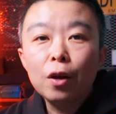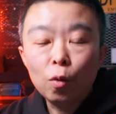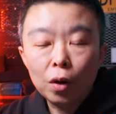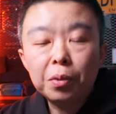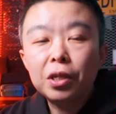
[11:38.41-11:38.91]

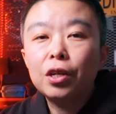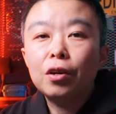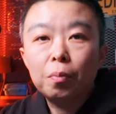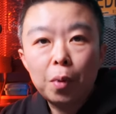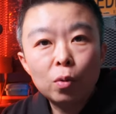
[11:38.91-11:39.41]
会比较
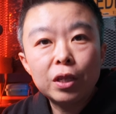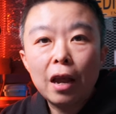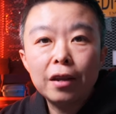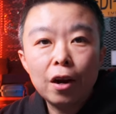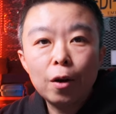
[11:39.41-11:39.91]
的保险
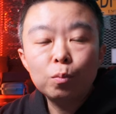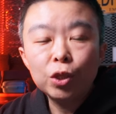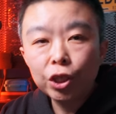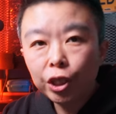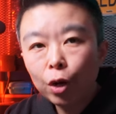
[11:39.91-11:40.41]
一点。
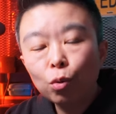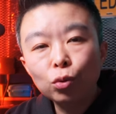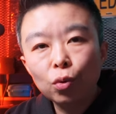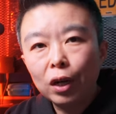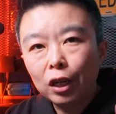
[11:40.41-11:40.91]
清洁工
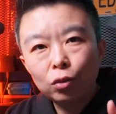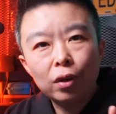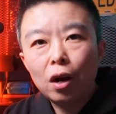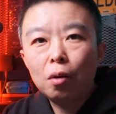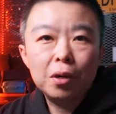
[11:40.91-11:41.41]
作呢，
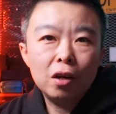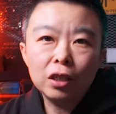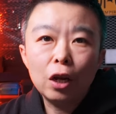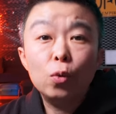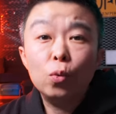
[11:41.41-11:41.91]
最好不要
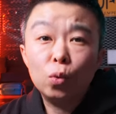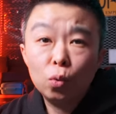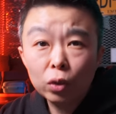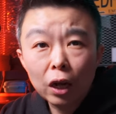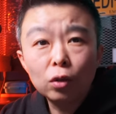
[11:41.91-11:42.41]
在旅
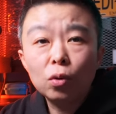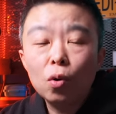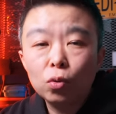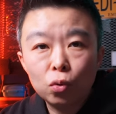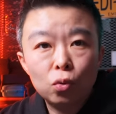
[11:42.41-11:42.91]
途当
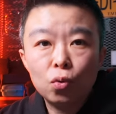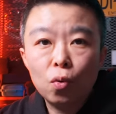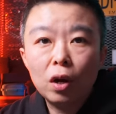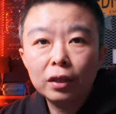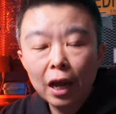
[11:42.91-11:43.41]
中去
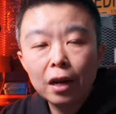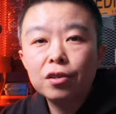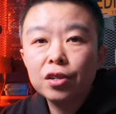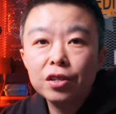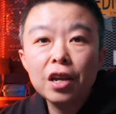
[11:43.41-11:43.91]
做，带着
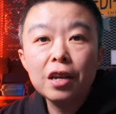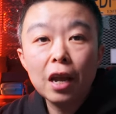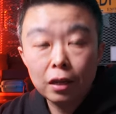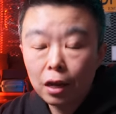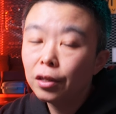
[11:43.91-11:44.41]
清洁
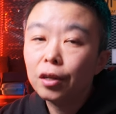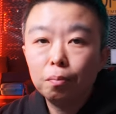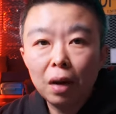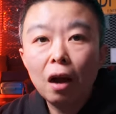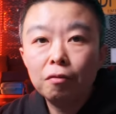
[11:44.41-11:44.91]
液也挺
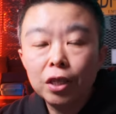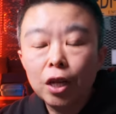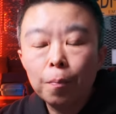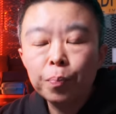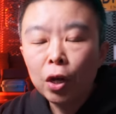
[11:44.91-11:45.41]
麻烦
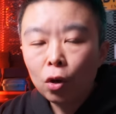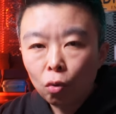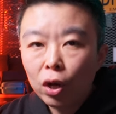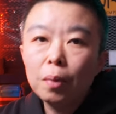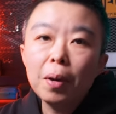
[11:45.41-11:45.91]
的。
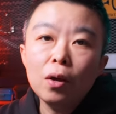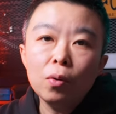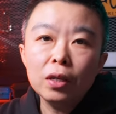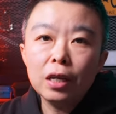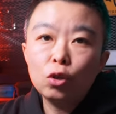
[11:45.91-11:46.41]
我一般
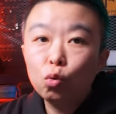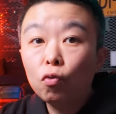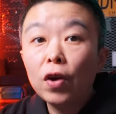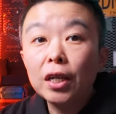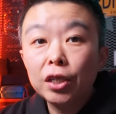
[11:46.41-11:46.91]
会在出
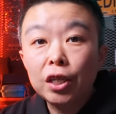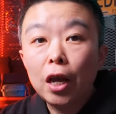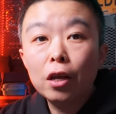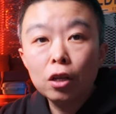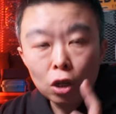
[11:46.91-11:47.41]
发
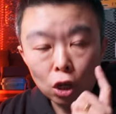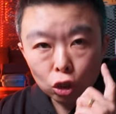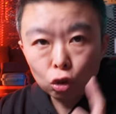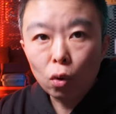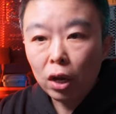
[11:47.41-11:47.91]
前
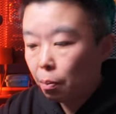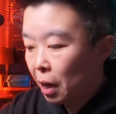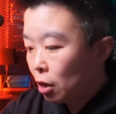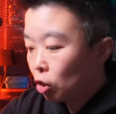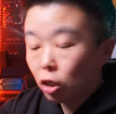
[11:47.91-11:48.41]
做一
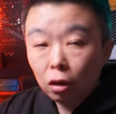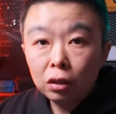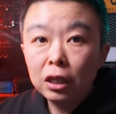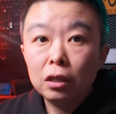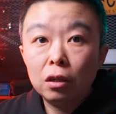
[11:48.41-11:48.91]
遍整
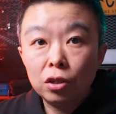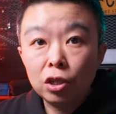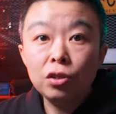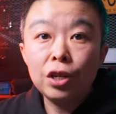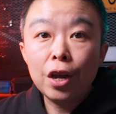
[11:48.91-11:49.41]
体的
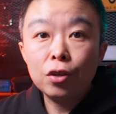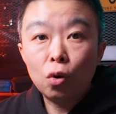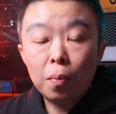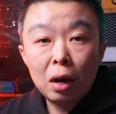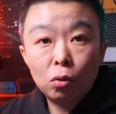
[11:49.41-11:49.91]
清洁，就
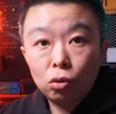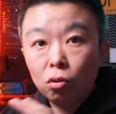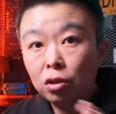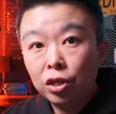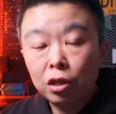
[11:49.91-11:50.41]
是把我所
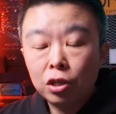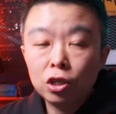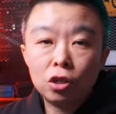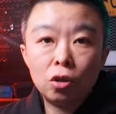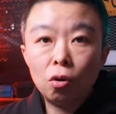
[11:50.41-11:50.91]
有的相机
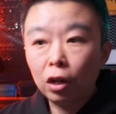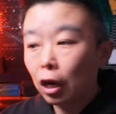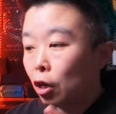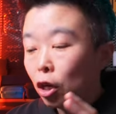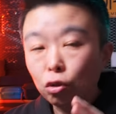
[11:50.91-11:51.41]
镜头
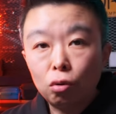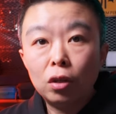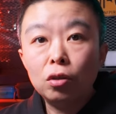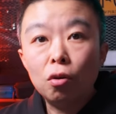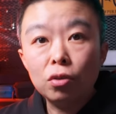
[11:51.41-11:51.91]
呢
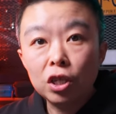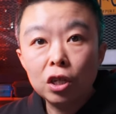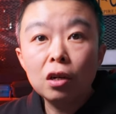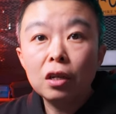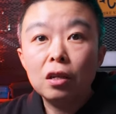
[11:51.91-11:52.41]
全都
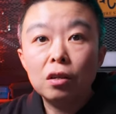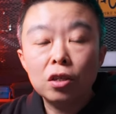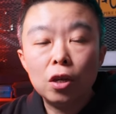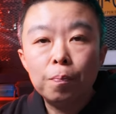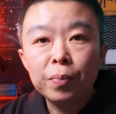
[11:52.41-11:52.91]
清理一
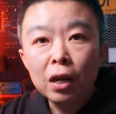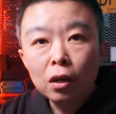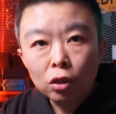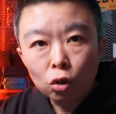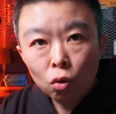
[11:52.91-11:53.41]
次。
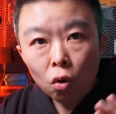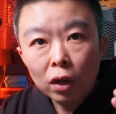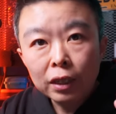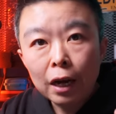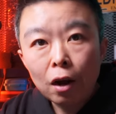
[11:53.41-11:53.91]
那如
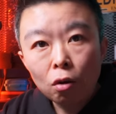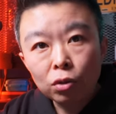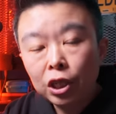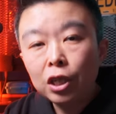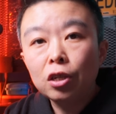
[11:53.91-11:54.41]
果在后
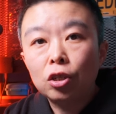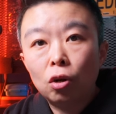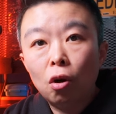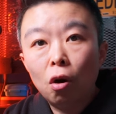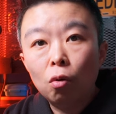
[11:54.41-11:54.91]
期的时
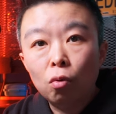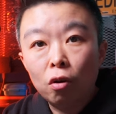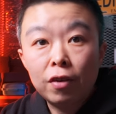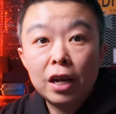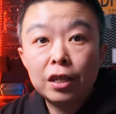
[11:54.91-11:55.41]
候，我
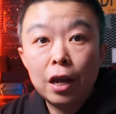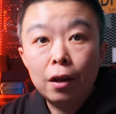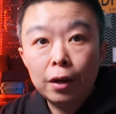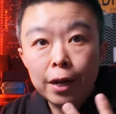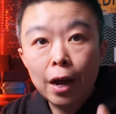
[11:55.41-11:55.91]
发现
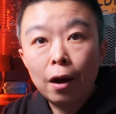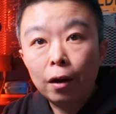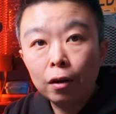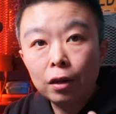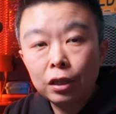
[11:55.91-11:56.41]
两
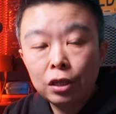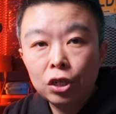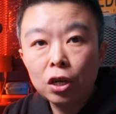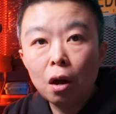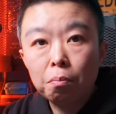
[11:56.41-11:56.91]
个以
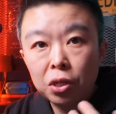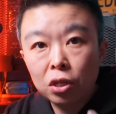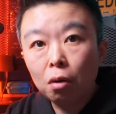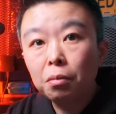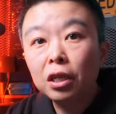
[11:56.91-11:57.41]
上比
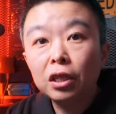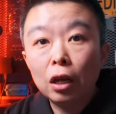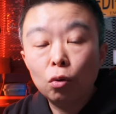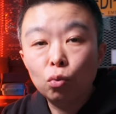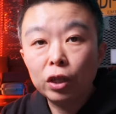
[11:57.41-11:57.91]
较明显
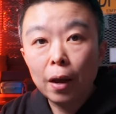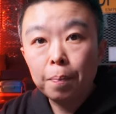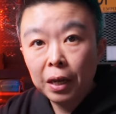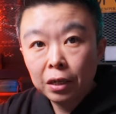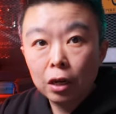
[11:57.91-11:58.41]
的污点，
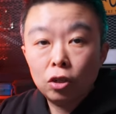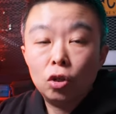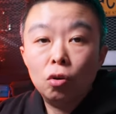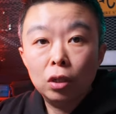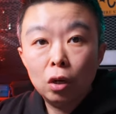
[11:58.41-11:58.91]
那这个时
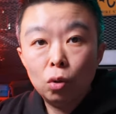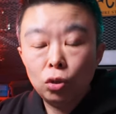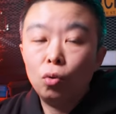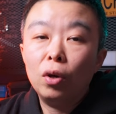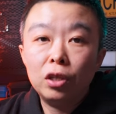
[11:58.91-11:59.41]
候呢，我
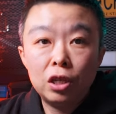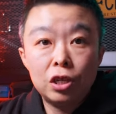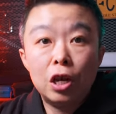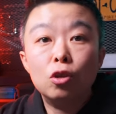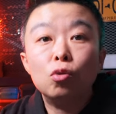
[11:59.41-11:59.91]
就会提
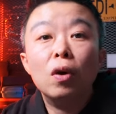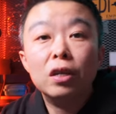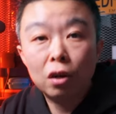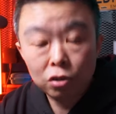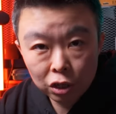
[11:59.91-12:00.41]
前做一
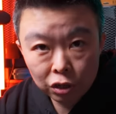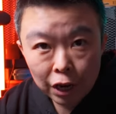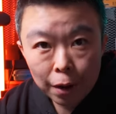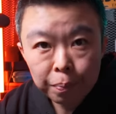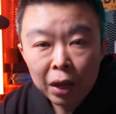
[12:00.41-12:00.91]
下清洁。